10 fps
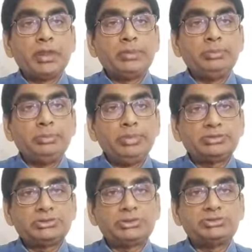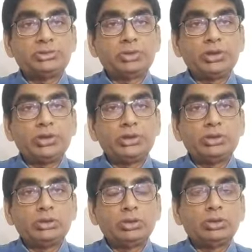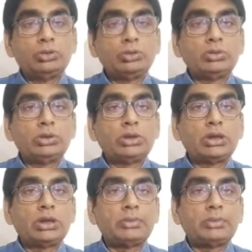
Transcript: बेसिक हिस्टोरियन उनका